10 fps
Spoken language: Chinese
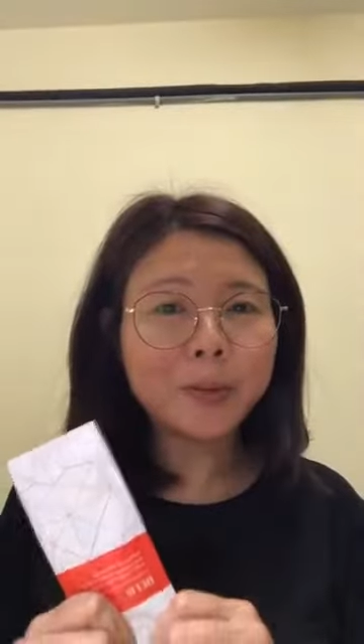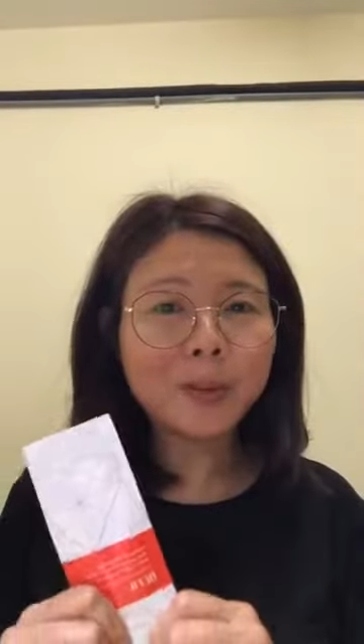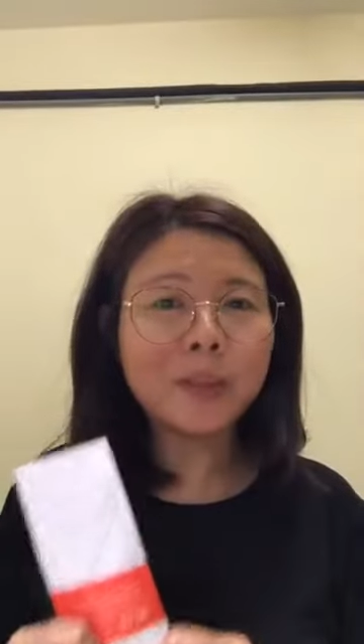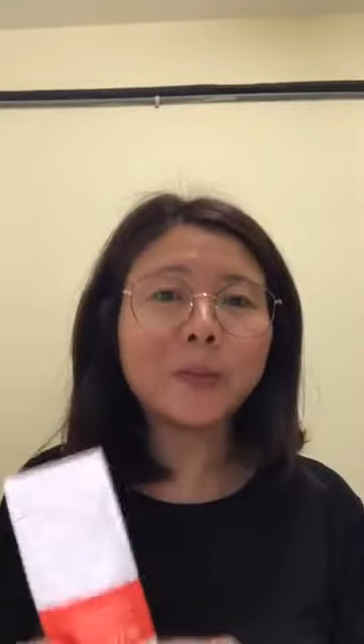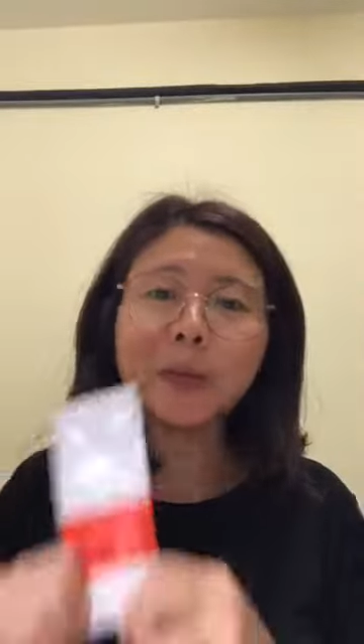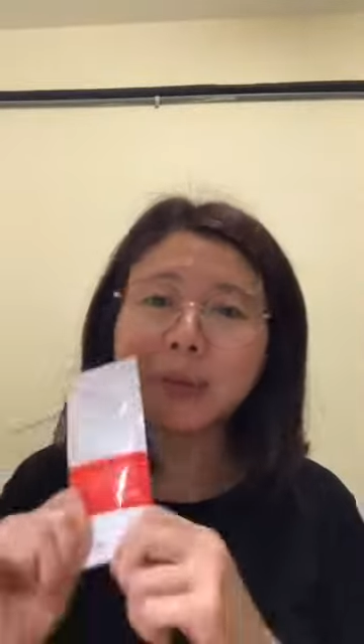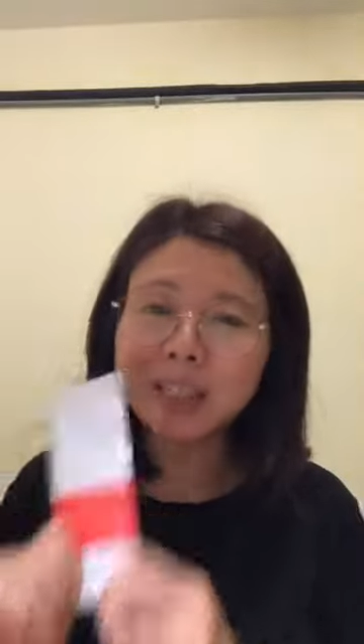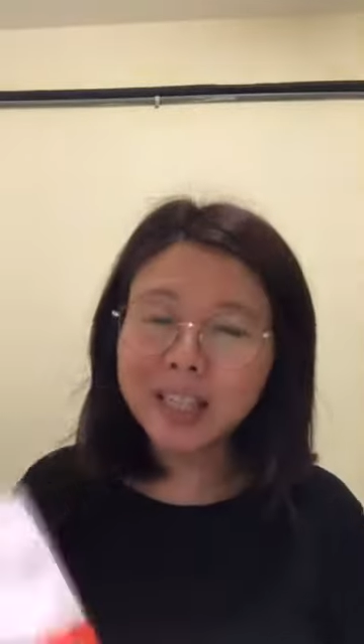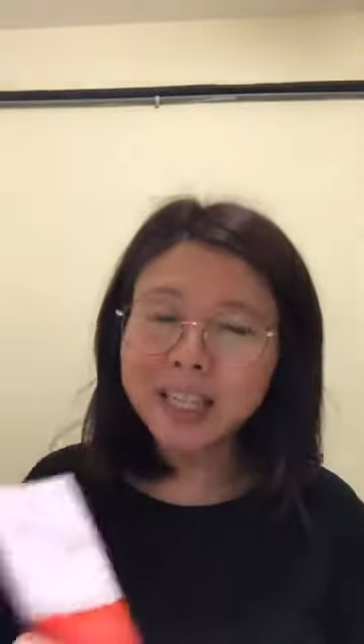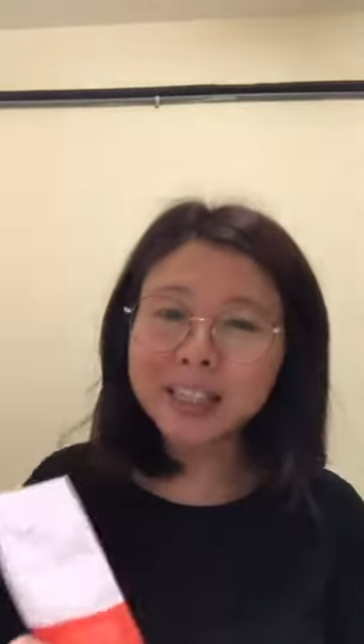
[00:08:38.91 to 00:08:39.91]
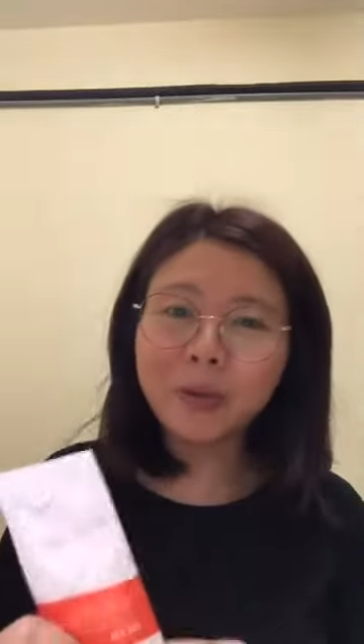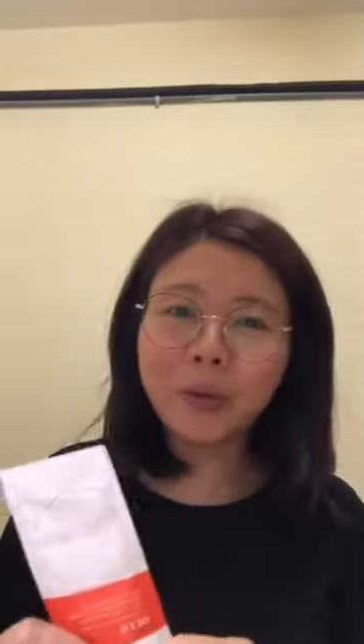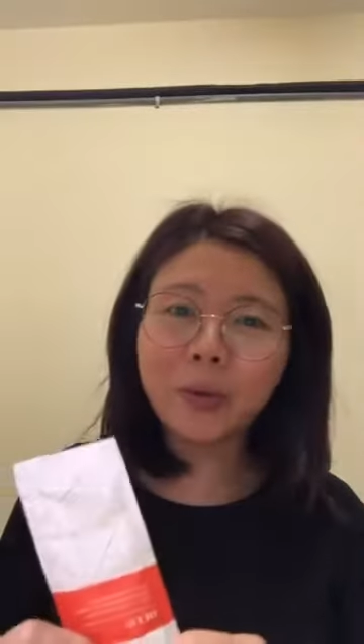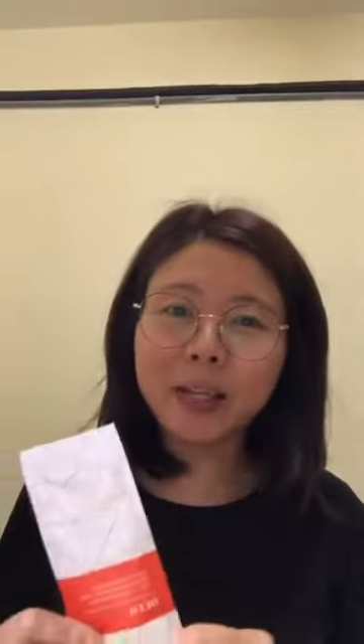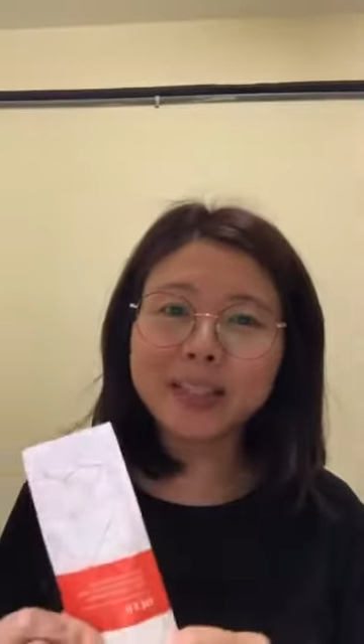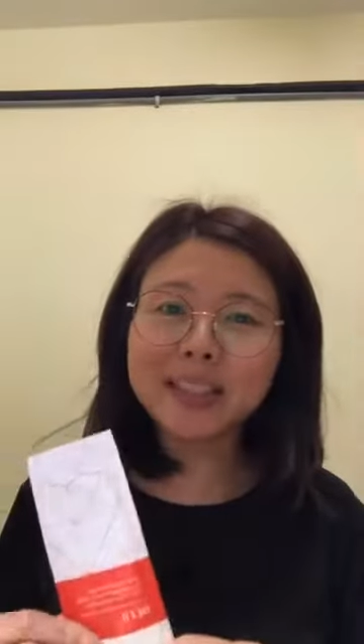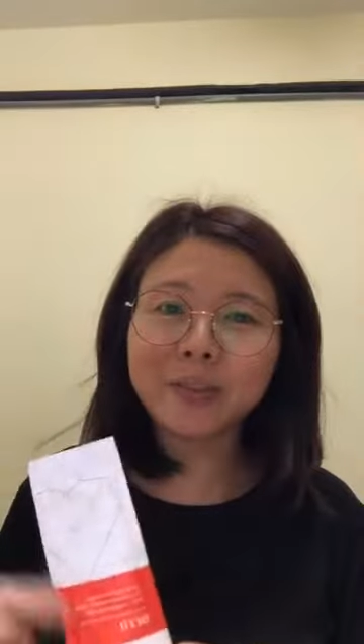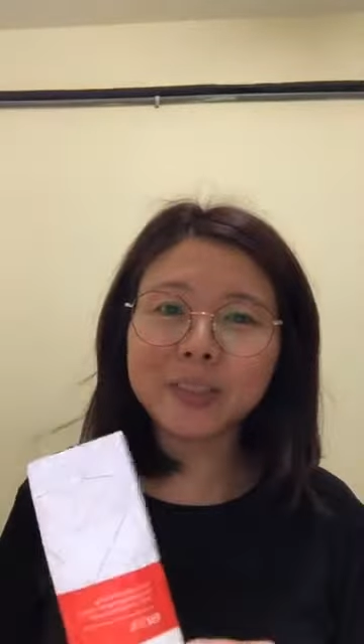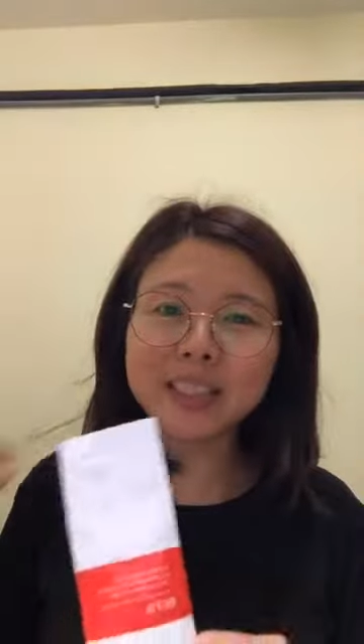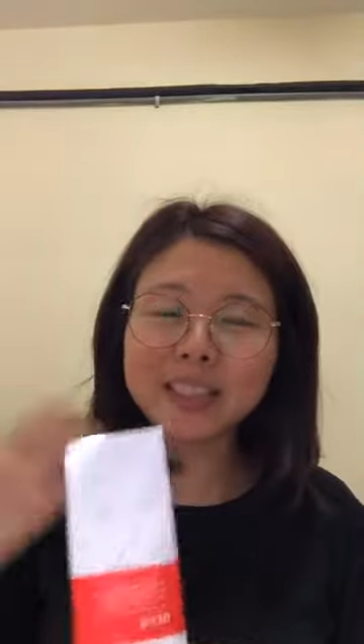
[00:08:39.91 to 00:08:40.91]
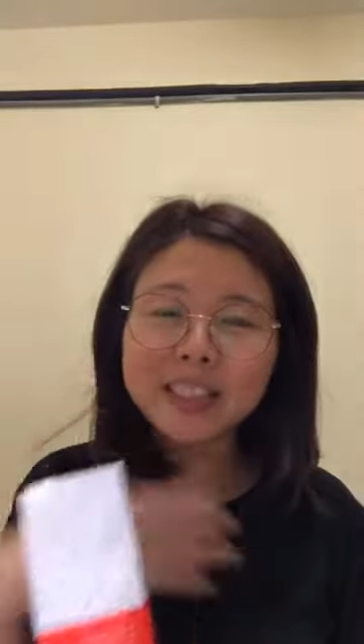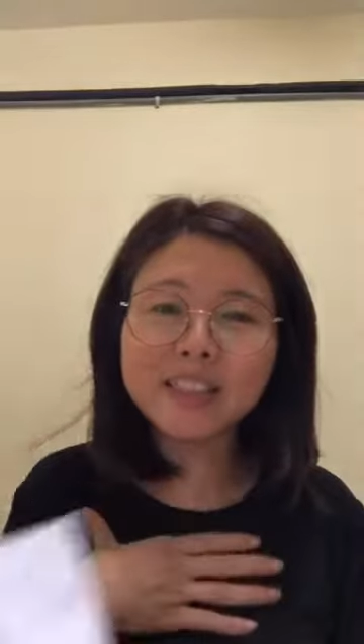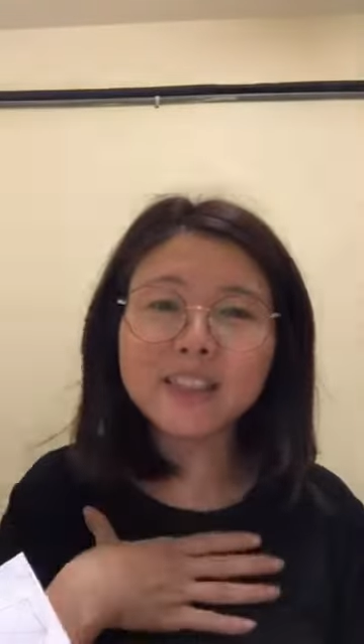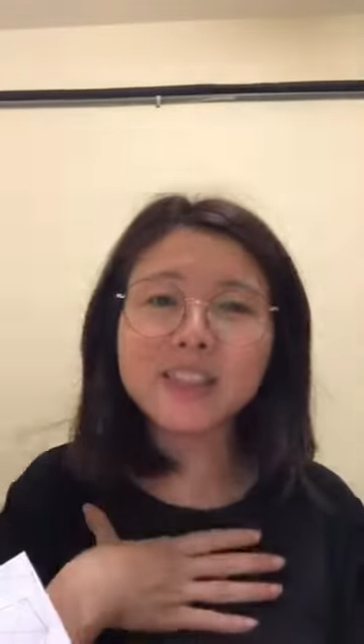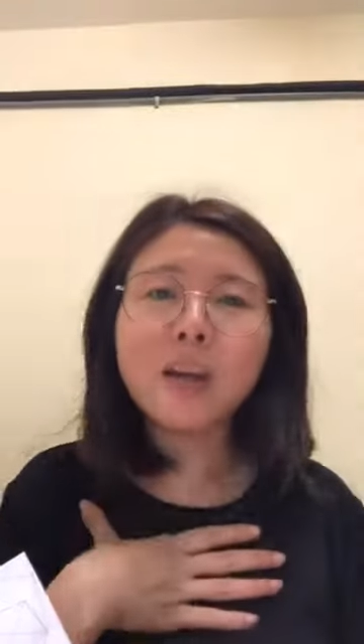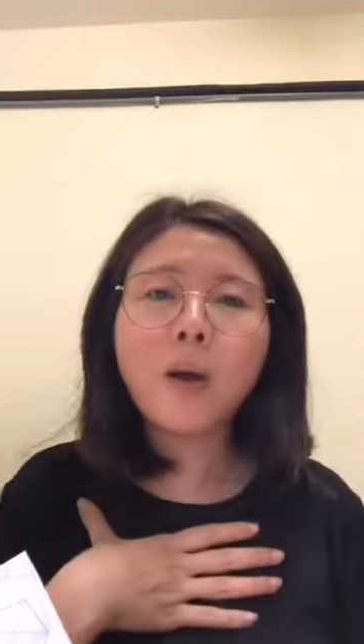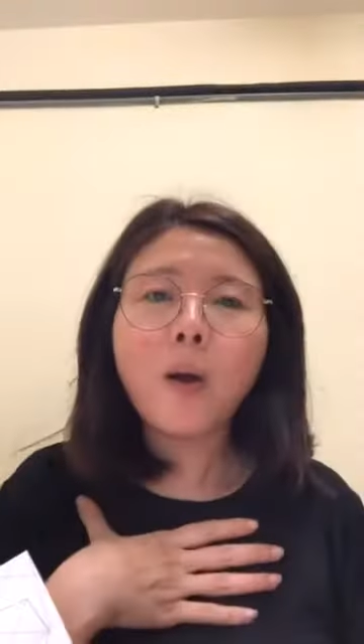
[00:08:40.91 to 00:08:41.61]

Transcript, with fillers: 所以我有这一个优惠，在我这个生日，